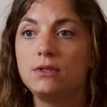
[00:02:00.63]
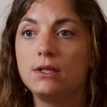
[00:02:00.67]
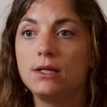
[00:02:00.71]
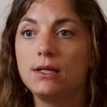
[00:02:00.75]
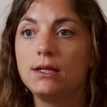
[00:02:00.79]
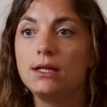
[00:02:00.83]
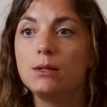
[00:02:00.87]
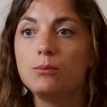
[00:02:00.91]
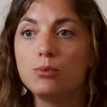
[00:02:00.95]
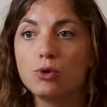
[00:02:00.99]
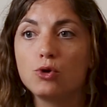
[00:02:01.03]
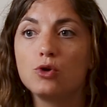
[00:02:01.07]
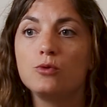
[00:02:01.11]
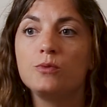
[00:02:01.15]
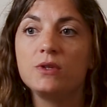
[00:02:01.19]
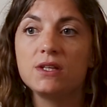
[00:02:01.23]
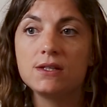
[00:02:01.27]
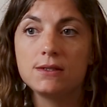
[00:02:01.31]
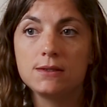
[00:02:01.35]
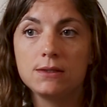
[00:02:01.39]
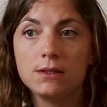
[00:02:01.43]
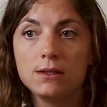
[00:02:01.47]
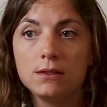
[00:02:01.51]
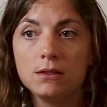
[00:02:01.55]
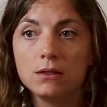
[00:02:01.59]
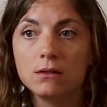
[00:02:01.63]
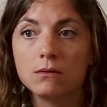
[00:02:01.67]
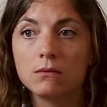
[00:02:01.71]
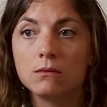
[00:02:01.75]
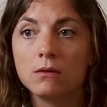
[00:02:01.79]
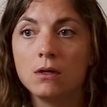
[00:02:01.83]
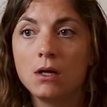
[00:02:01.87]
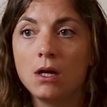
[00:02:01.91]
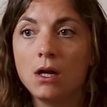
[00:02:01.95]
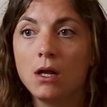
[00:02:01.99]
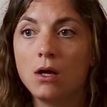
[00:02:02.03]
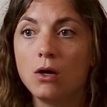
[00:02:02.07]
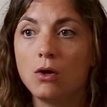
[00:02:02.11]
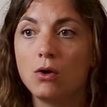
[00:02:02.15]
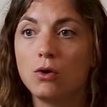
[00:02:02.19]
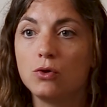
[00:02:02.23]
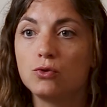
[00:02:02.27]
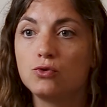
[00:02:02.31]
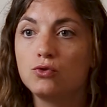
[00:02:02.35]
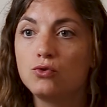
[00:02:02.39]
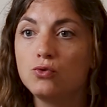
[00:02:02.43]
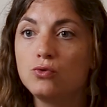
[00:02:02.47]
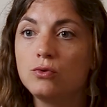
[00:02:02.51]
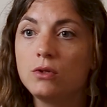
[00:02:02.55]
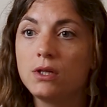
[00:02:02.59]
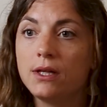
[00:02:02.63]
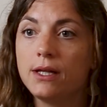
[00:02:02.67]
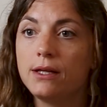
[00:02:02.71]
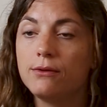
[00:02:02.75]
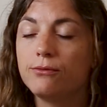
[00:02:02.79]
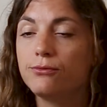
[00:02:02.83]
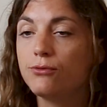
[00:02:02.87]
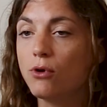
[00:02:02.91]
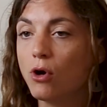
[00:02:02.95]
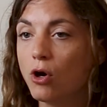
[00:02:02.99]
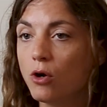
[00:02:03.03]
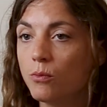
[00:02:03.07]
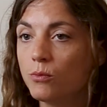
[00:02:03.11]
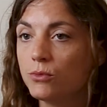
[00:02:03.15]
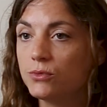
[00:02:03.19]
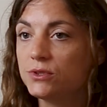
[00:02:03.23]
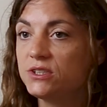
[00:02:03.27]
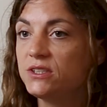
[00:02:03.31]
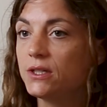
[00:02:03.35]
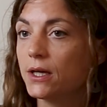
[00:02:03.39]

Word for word: dès les premiers signes, toutes les formes